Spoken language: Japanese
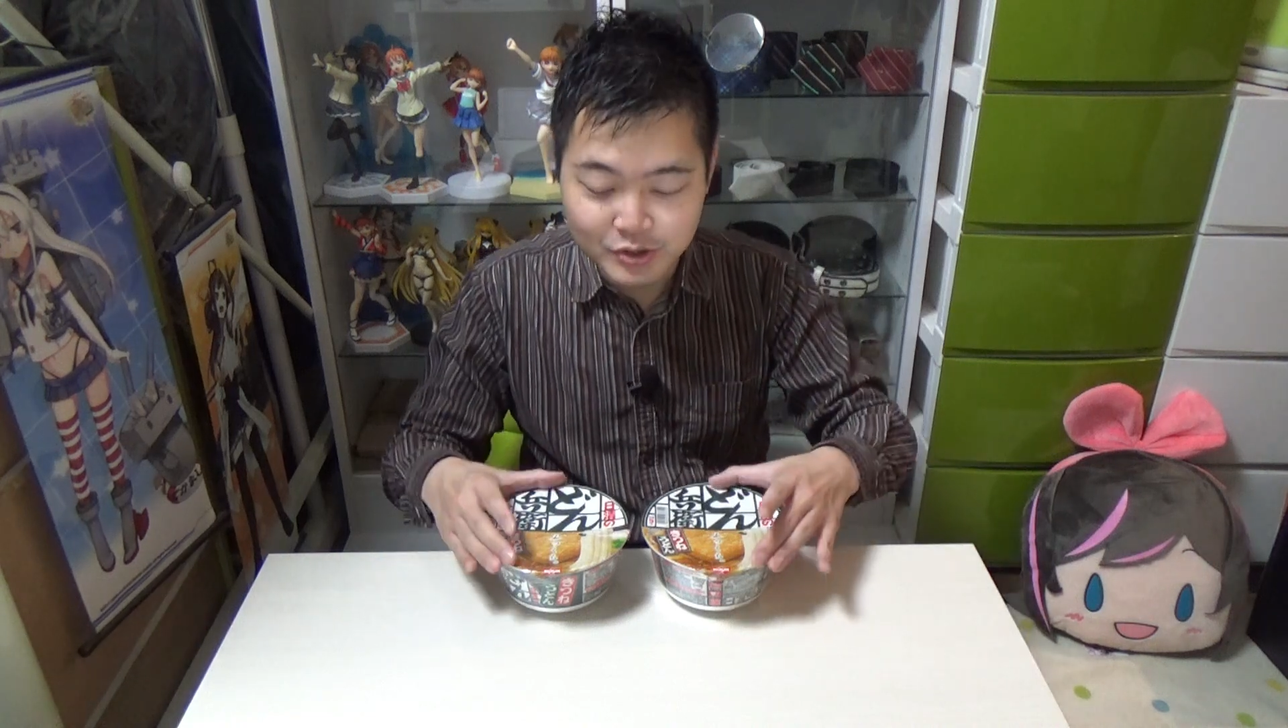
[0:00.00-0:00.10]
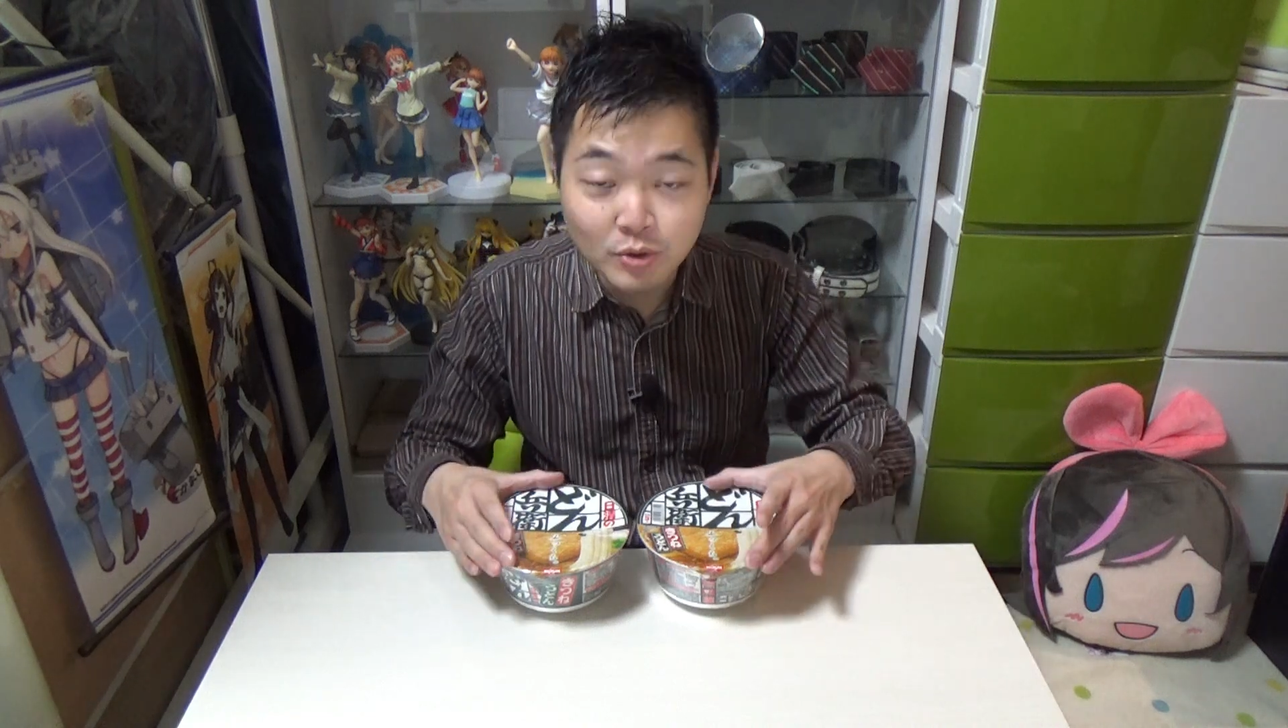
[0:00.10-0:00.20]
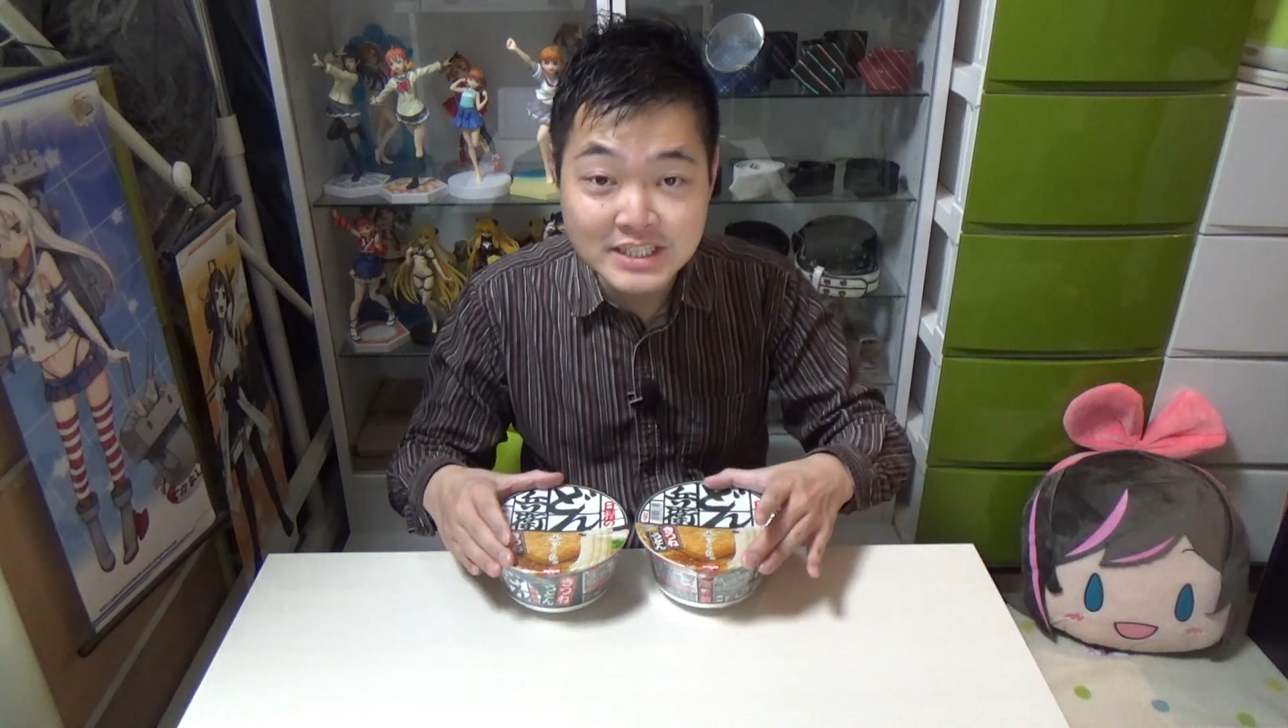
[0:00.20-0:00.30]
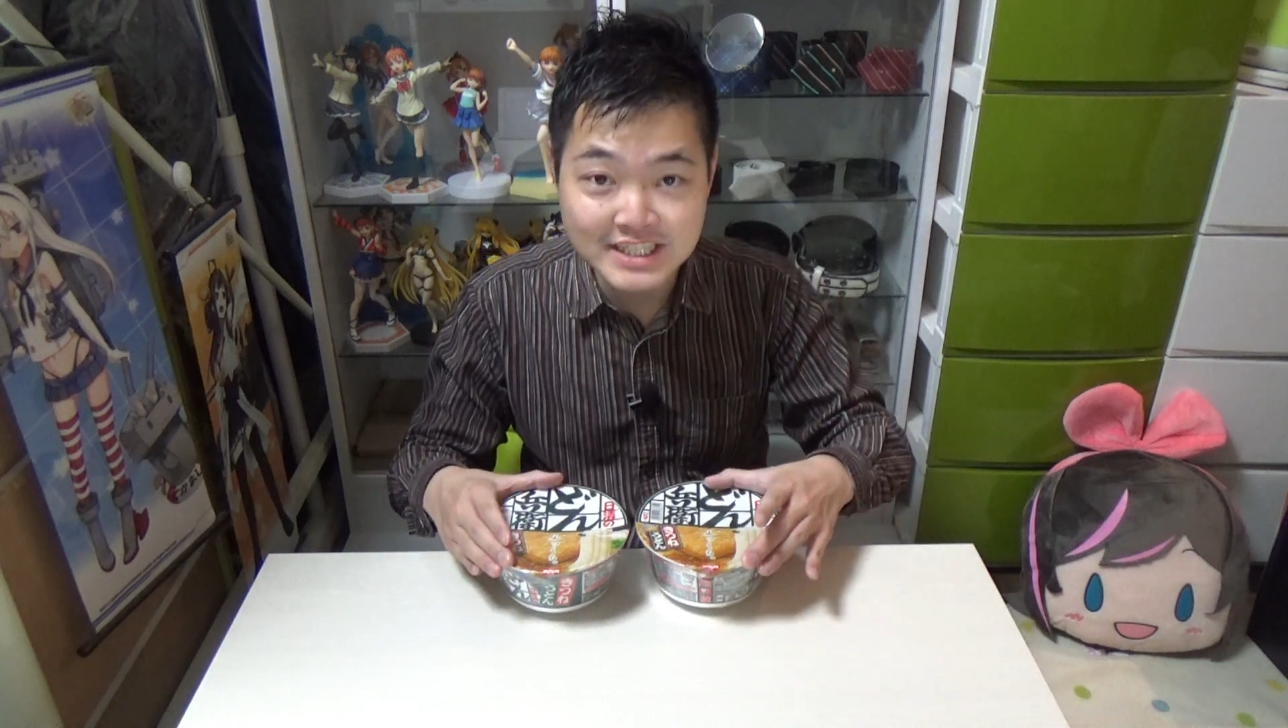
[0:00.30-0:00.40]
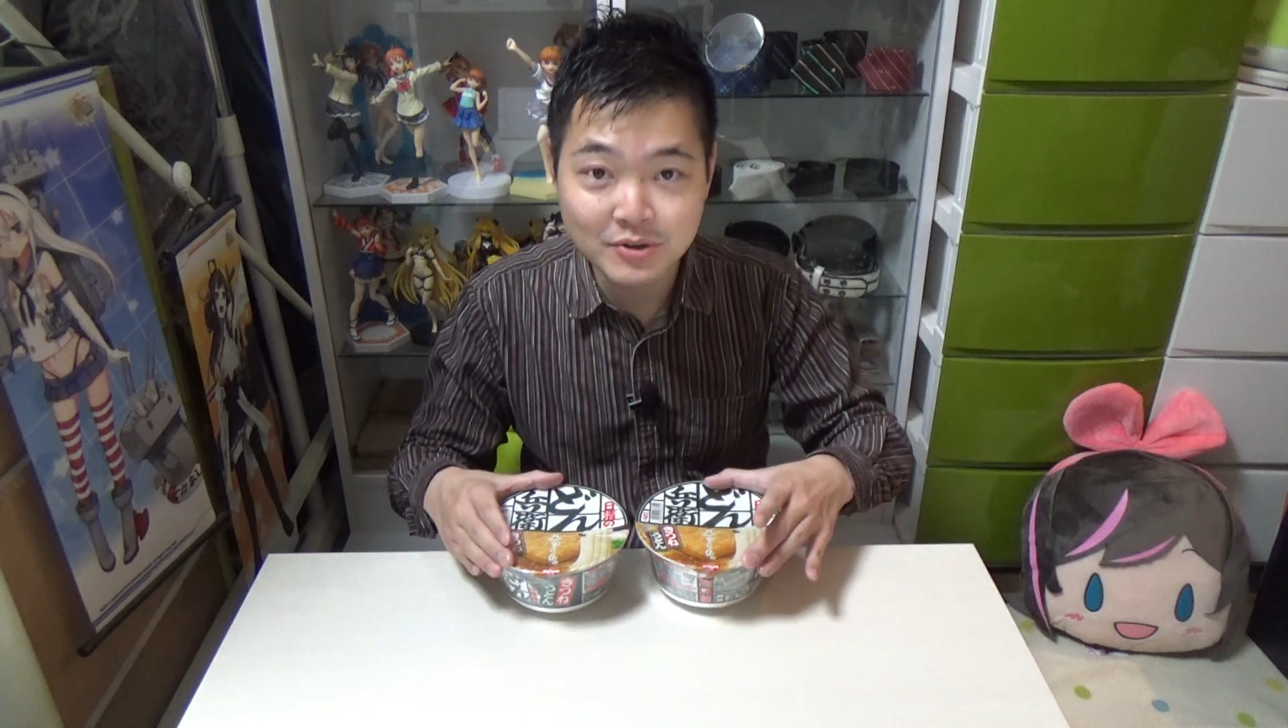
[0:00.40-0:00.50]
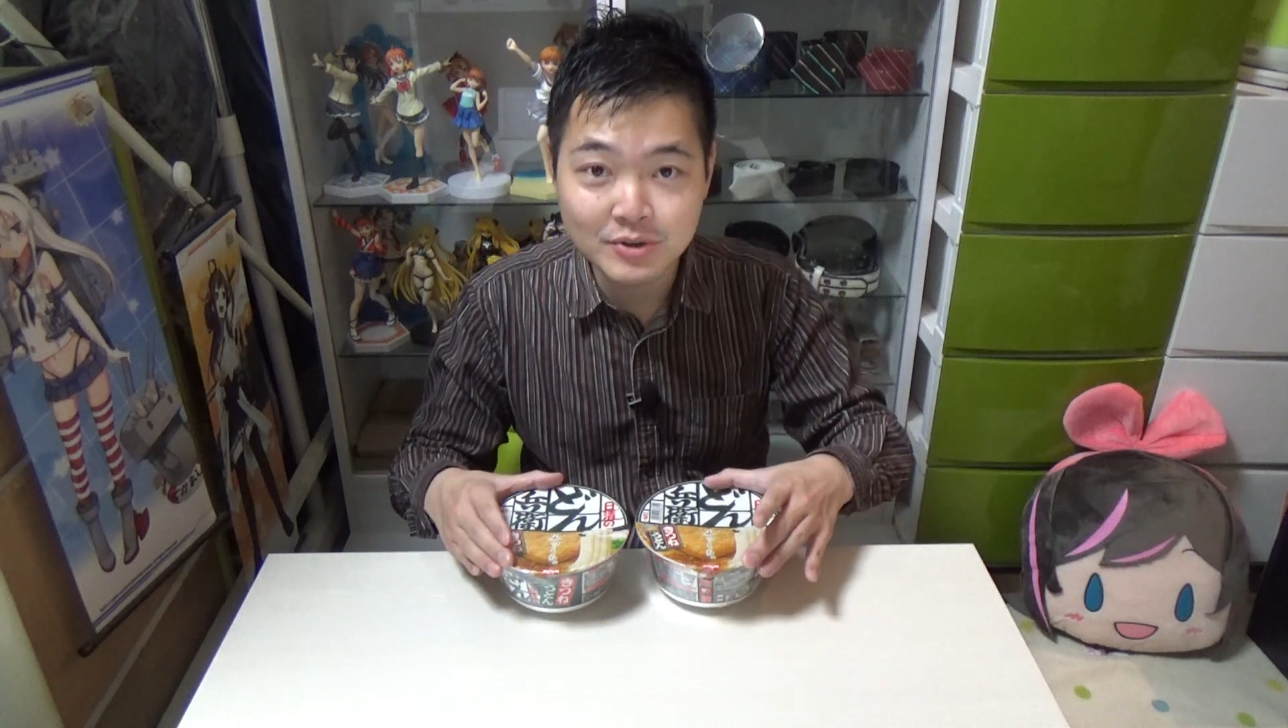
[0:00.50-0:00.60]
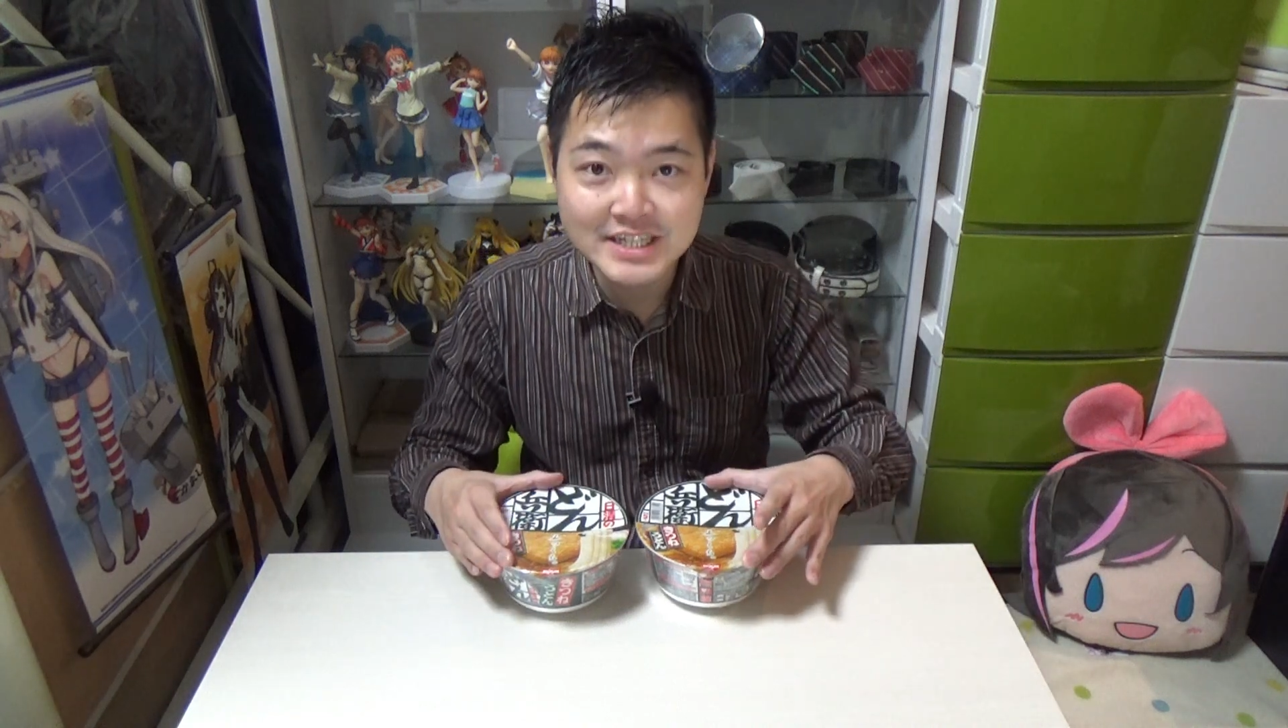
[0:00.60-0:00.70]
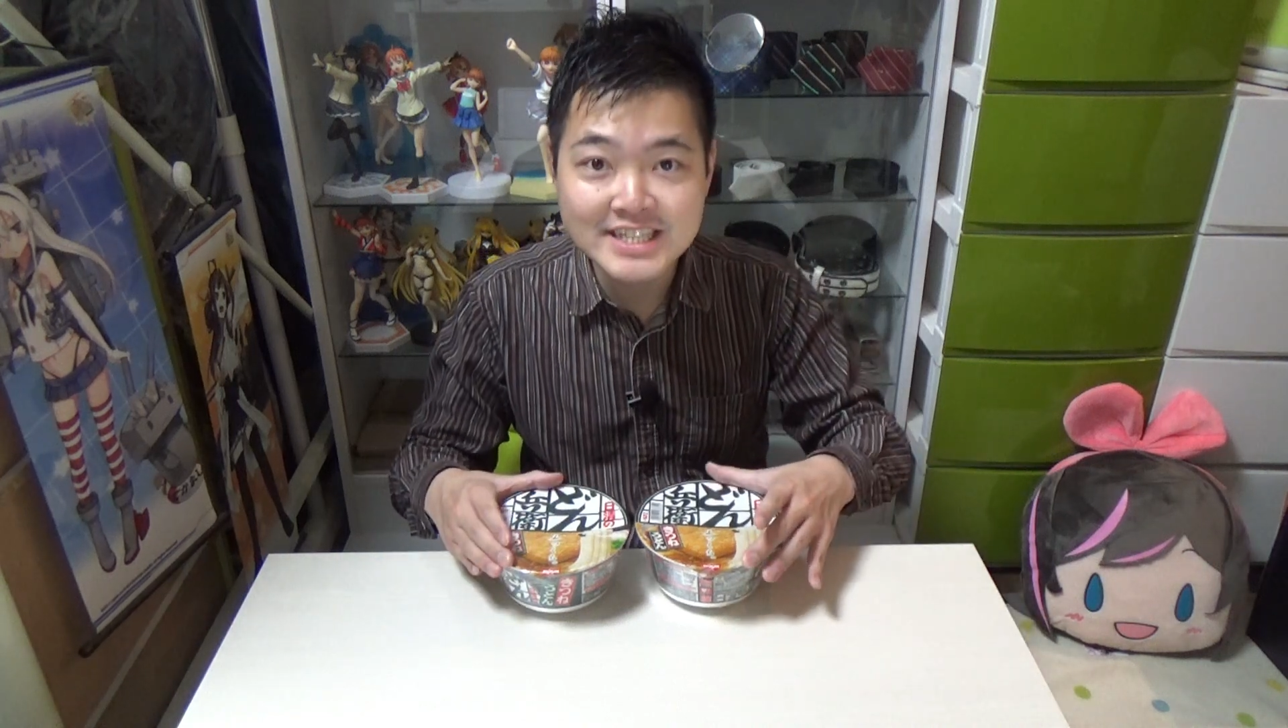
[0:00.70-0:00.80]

どんじろう